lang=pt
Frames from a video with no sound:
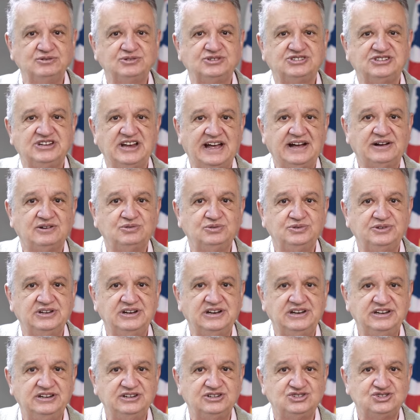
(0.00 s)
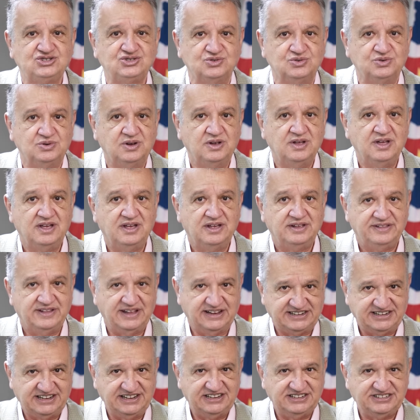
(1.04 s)
um saco de lixo,
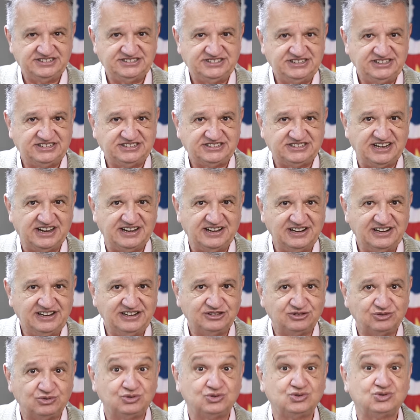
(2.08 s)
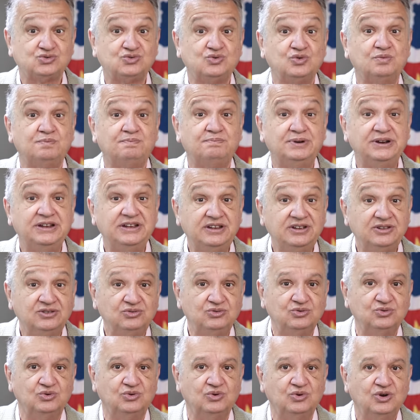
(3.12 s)
daqueles de 100 litros,
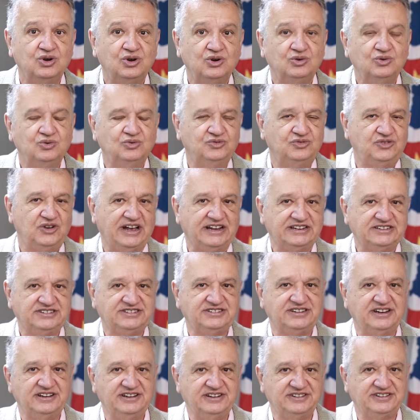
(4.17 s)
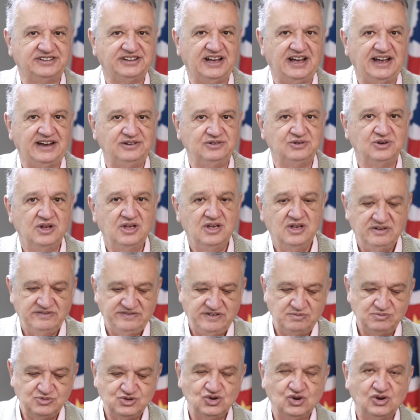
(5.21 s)
cobrindo o vaso sanitário,
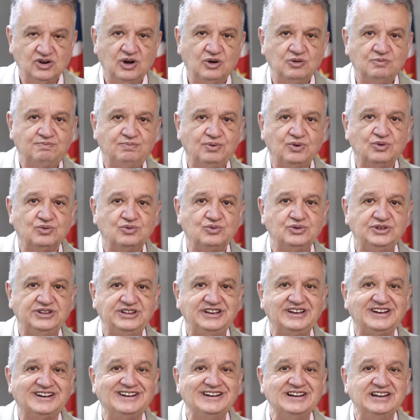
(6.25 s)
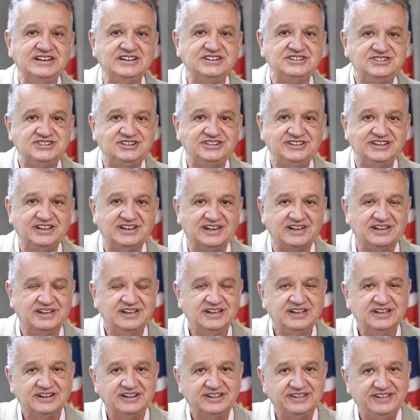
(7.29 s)
vamos jogar um pouco de cândida
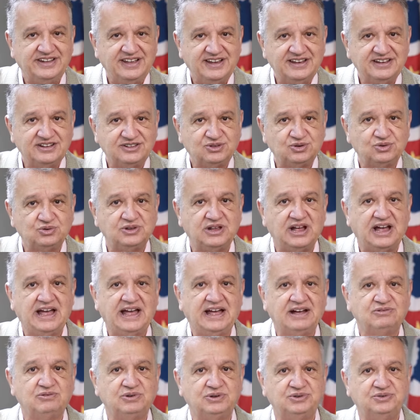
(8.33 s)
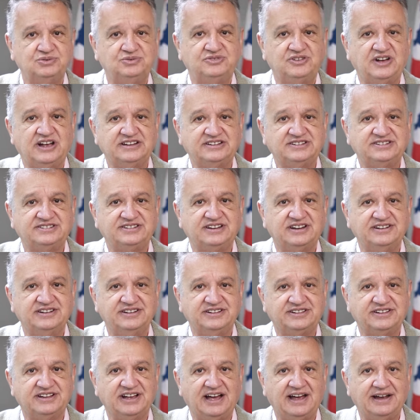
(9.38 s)
dentro da água do vaso
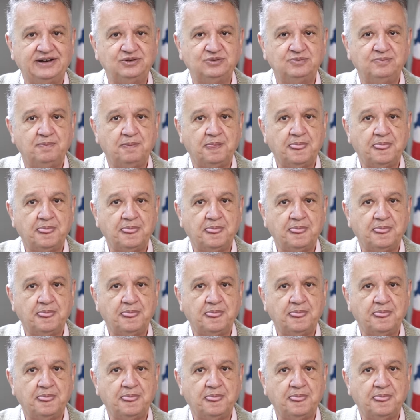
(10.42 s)
sanitário.